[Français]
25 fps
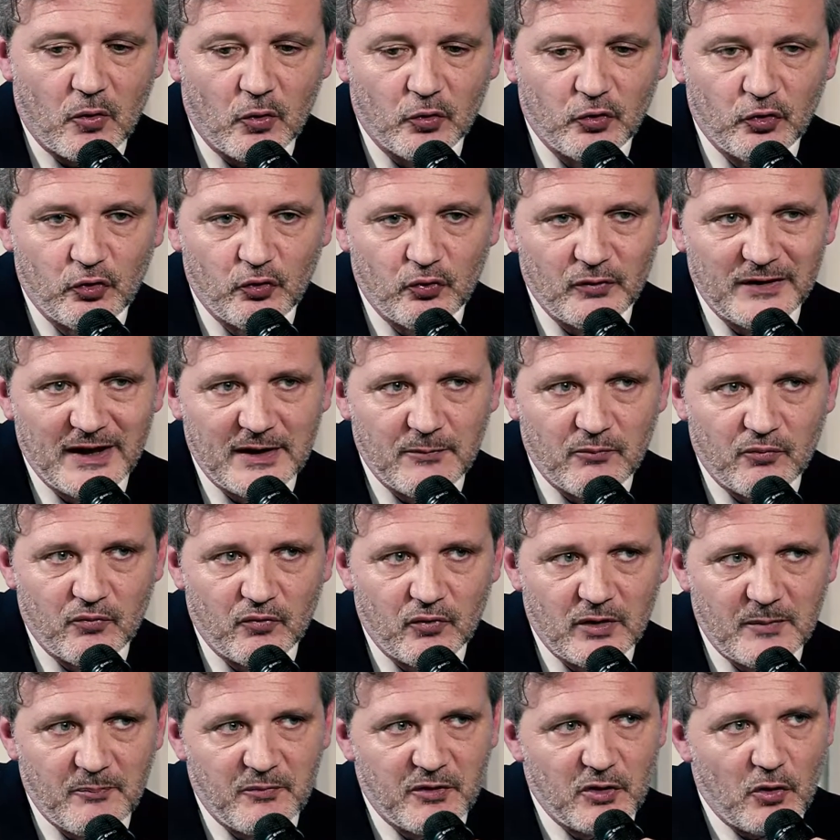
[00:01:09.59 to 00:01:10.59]
au tout
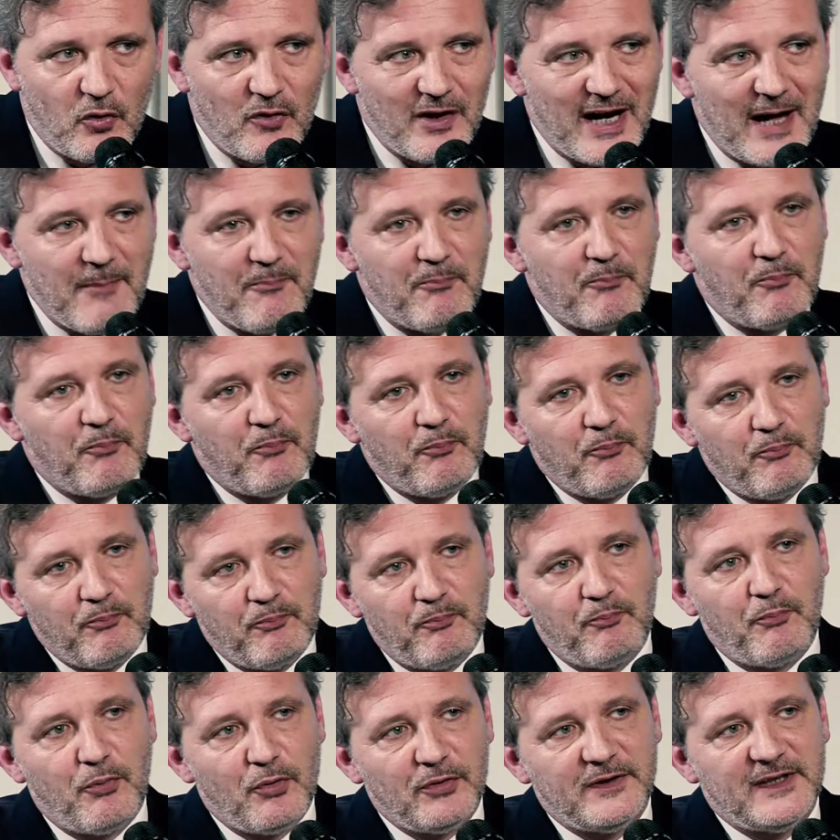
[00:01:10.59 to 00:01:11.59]
début, et puis on l'a
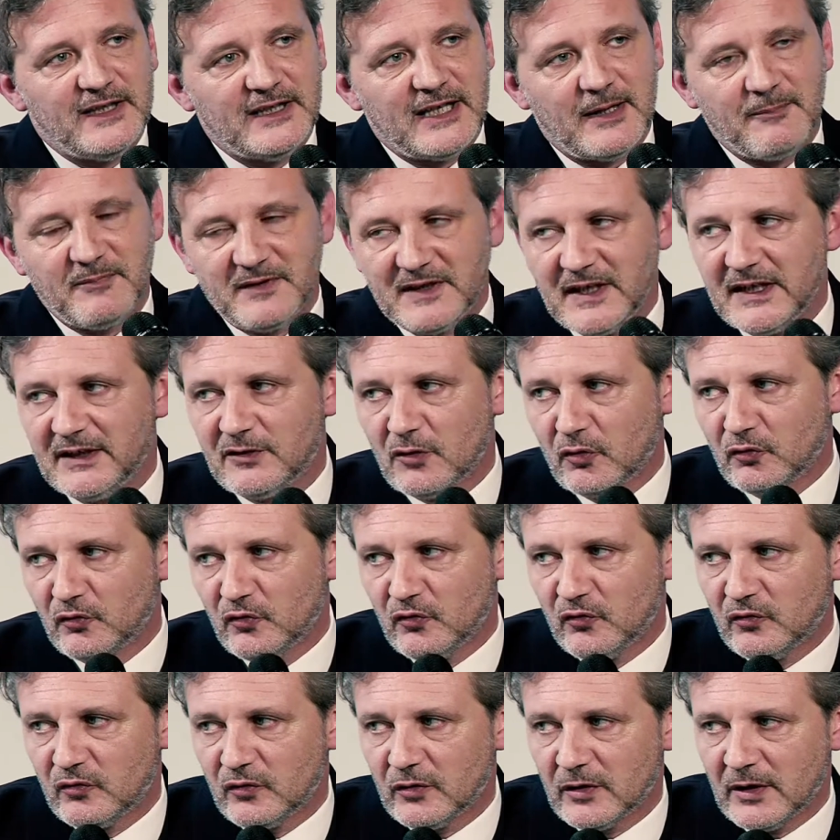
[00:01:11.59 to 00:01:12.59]
petit à petit
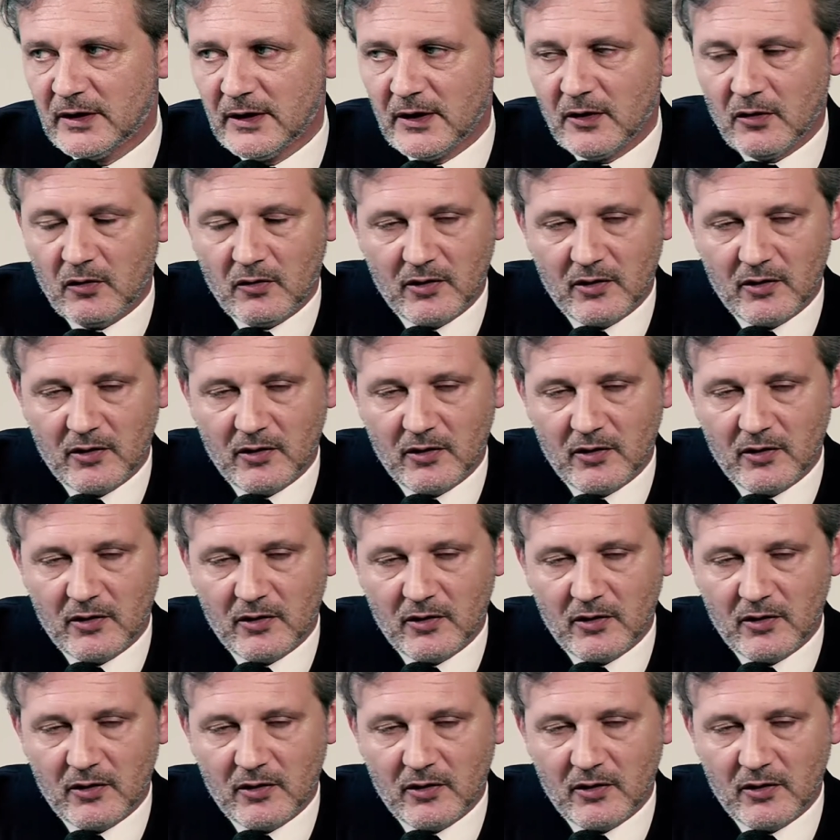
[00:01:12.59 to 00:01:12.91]
élargi.